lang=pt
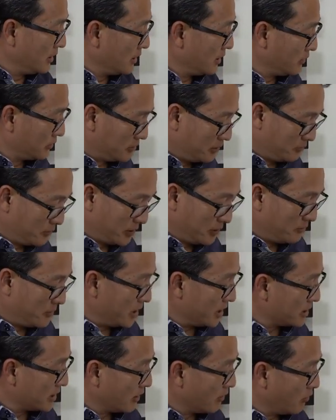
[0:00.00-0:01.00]
eu
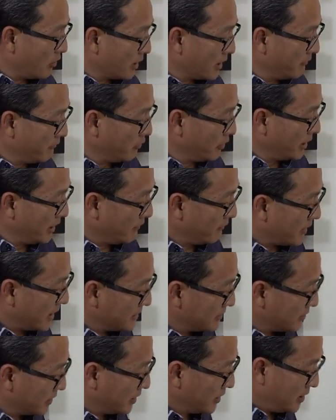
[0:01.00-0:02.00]
simplesmente agora vou elevar
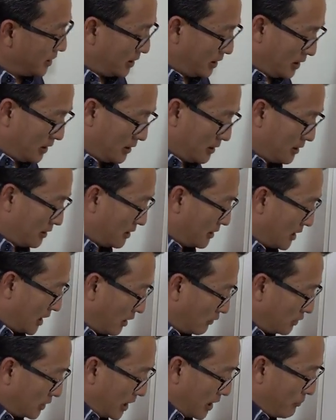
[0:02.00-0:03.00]
isso aqui
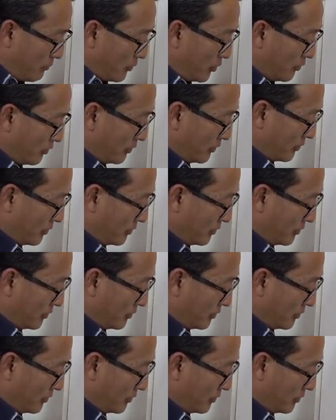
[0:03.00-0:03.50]
ao tempo.